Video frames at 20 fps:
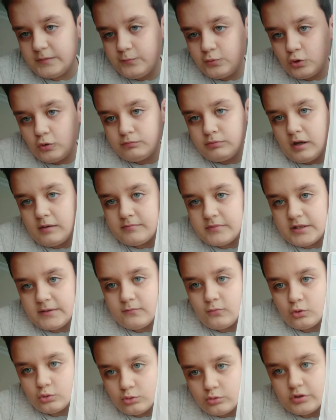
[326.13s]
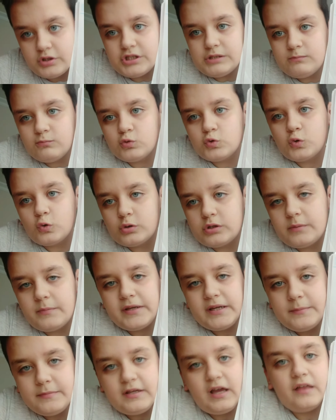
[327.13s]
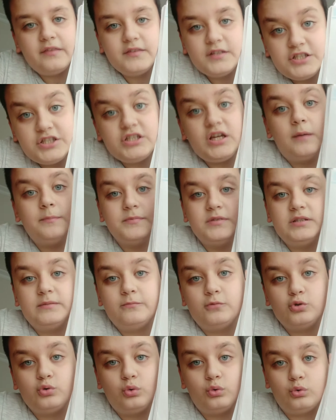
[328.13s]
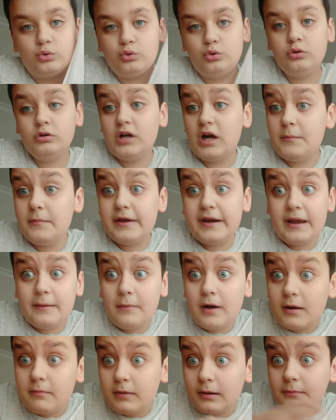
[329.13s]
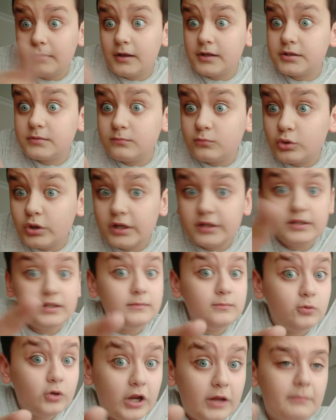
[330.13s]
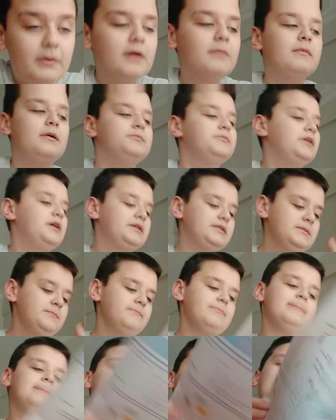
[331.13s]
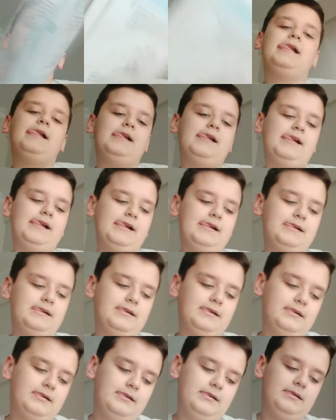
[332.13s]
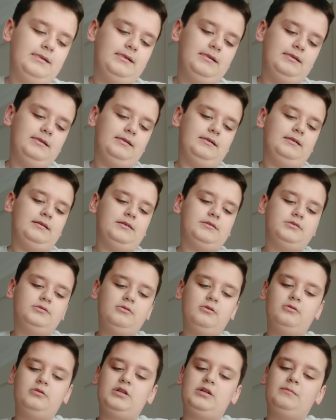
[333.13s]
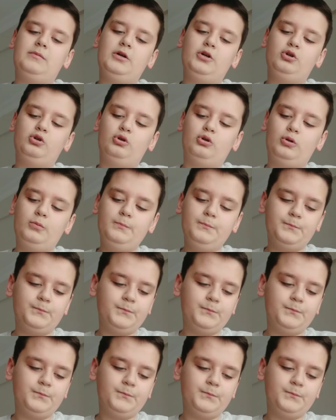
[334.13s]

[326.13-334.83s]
problemlerim olduğu için bu soruda benim yanlış yaptığım bir soruydu. Kameraya bakmam lazım. Buraya değil, buraya bakmam lazım. Ee, sonra bakıyorum.